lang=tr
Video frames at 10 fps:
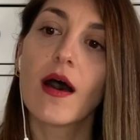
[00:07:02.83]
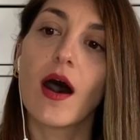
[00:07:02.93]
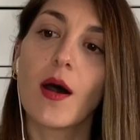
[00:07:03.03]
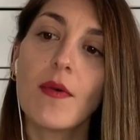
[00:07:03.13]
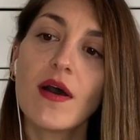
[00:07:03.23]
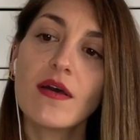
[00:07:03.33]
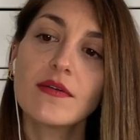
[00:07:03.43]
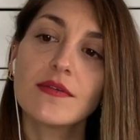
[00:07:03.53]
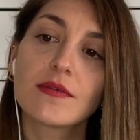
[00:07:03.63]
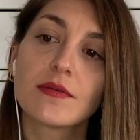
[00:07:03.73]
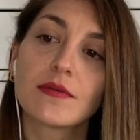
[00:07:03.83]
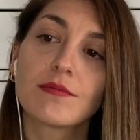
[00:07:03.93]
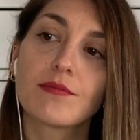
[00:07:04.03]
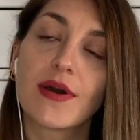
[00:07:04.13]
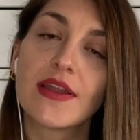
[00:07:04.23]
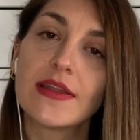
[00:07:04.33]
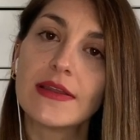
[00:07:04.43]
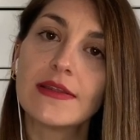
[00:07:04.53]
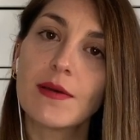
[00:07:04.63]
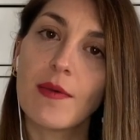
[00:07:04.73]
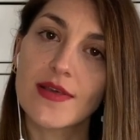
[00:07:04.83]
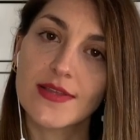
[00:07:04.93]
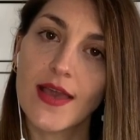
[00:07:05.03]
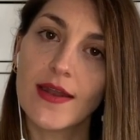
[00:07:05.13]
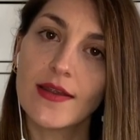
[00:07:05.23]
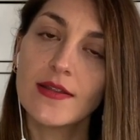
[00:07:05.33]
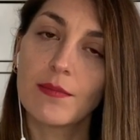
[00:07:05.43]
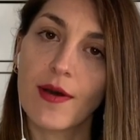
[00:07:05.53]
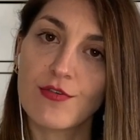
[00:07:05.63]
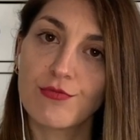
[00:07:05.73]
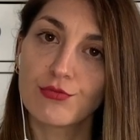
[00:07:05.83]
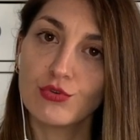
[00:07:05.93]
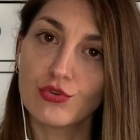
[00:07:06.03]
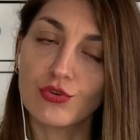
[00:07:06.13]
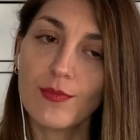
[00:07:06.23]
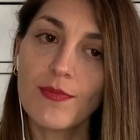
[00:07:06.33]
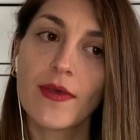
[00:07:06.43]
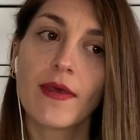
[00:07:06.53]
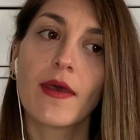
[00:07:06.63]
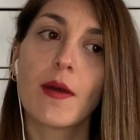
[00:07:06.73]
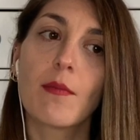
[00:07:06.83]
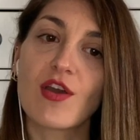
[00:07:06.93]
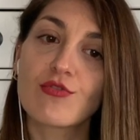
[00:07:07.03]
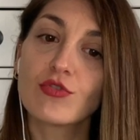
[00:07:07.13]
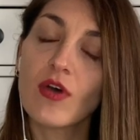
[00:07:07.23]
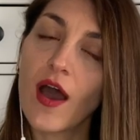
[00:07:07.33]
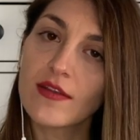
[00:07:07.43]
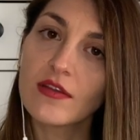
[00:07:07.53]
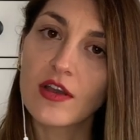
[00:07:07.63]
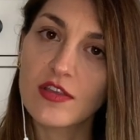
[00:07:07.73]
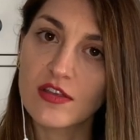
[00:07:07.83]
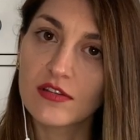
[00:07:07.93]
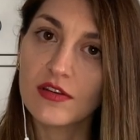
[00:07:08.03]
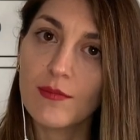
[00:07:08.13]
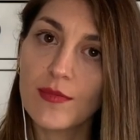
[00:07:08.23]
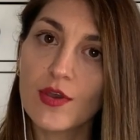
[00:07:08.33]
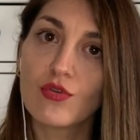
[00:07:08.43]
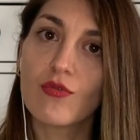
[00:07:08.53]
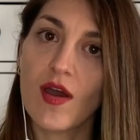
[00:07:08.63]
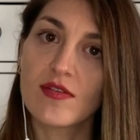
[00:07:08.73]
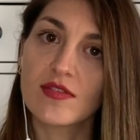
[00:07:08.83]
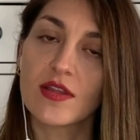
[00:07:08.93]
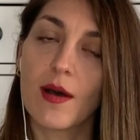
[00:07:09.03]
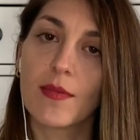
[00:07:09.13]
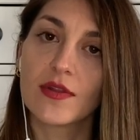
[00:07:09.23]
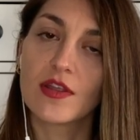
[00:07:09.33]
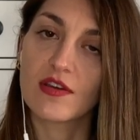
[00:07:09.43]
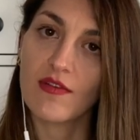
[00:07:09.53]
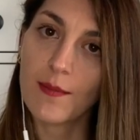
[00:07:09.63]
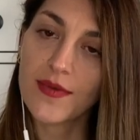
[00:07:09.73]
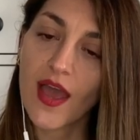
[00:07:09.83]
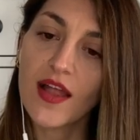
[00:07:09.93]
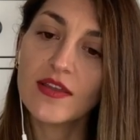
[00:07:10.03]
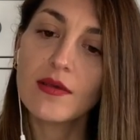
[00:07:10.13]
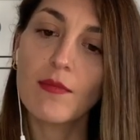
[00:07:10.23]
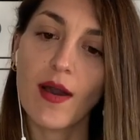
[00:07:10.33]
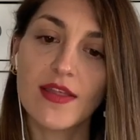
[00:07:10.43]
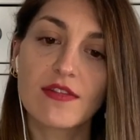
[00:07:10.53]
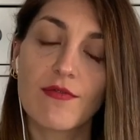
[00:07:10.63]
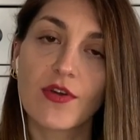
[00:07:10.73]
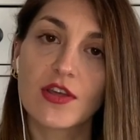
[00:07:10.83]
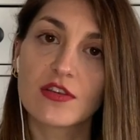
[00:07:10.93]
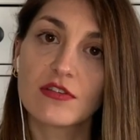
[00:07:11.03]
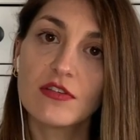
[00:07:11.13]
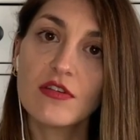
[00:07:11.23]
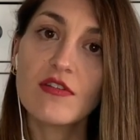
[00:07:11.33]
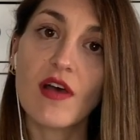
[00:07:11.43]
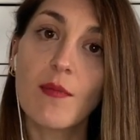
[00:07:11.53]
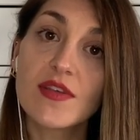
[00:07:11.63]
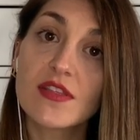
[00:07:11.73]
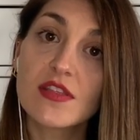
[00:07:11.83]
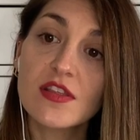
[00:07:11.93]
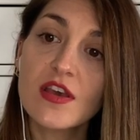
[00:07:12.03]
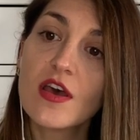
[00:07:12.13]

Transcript: Ama ıı, paralelinde başka yerlere de başvuruyordum. Başvuru tarihini kaçırdığım bir üniversiteden bana cevap geldi. Maalesef kaçırdınız ama sizi